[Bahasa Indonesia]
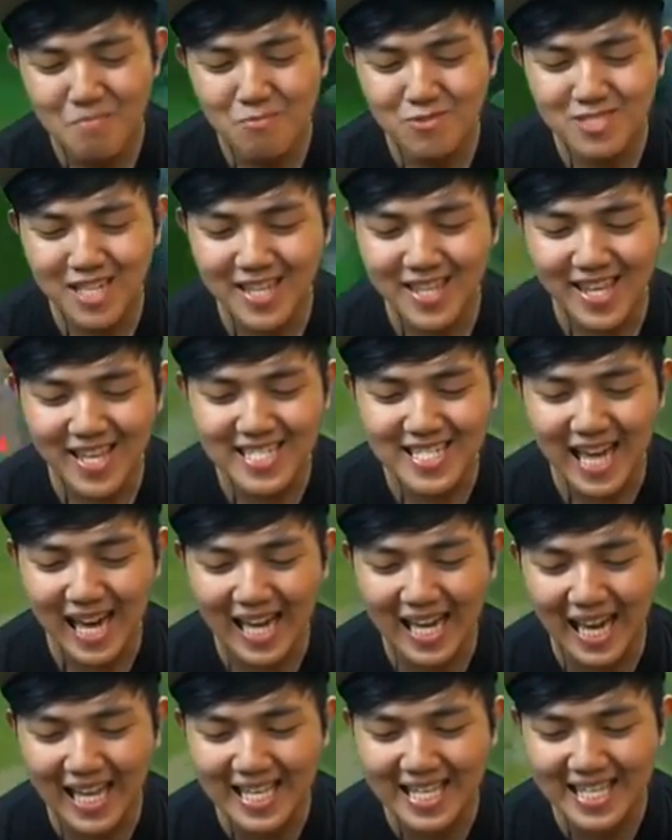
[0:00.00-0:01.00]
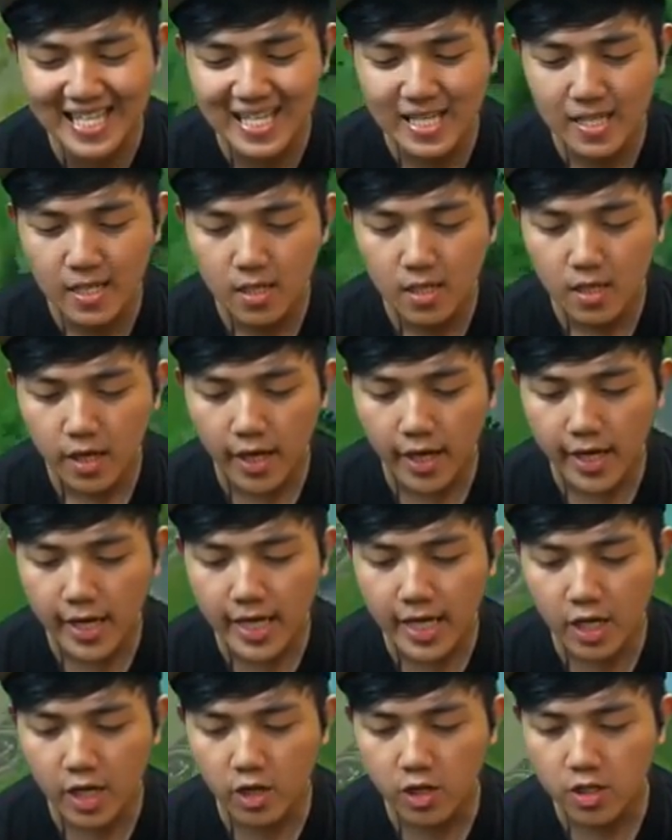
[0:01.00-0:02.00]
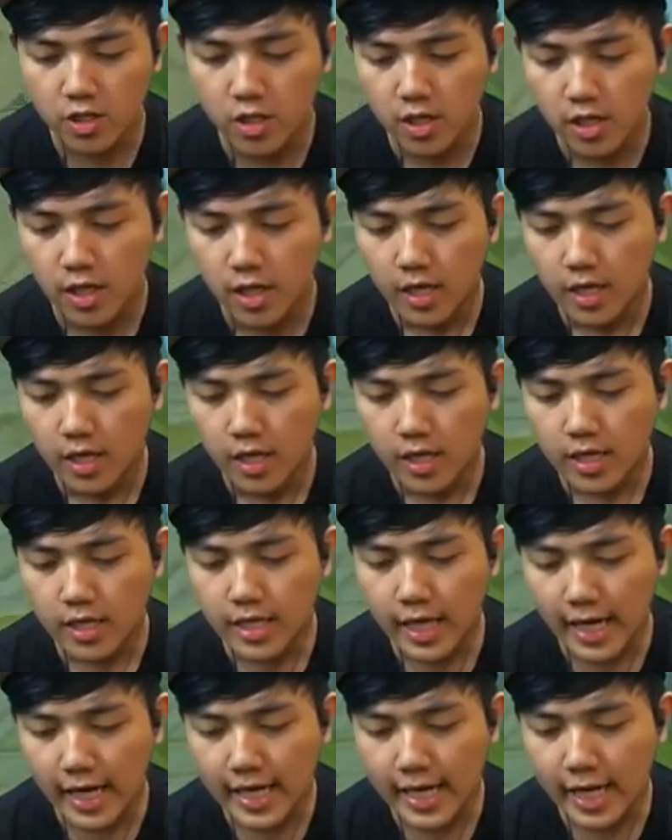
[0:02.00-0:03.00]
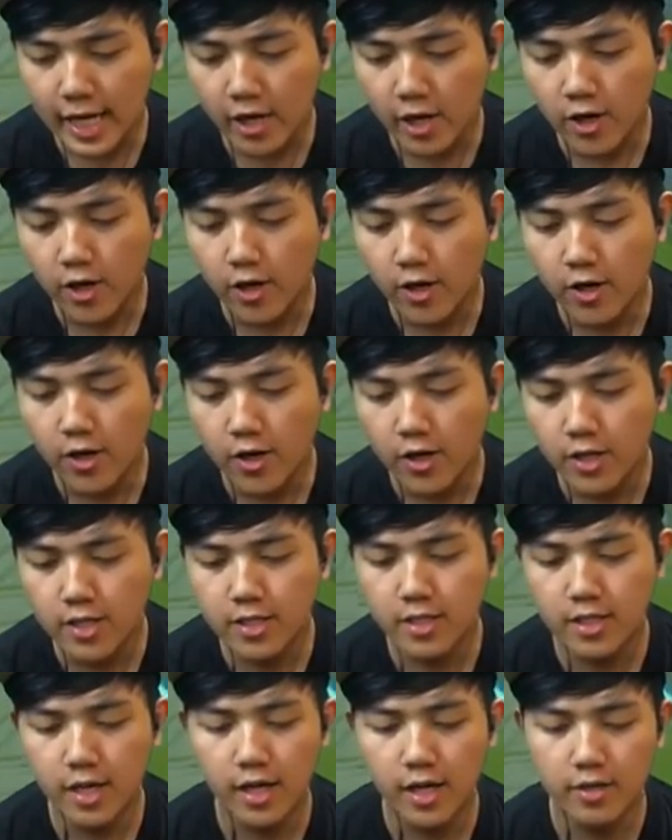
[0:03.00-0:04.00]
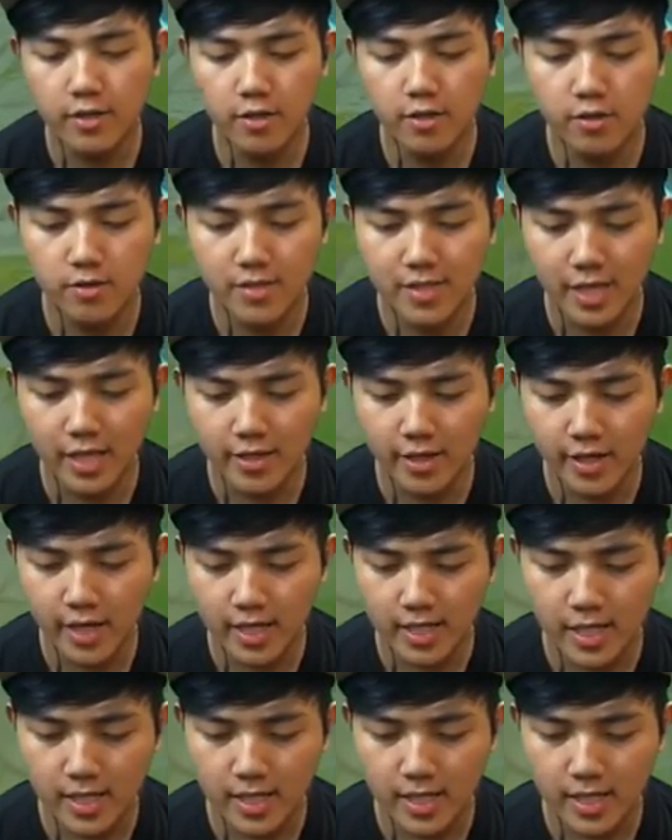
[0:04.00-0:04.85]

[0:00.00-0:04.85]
Muati gagas. Eh, kene kon. Kene kon. Aduh, entar saya kita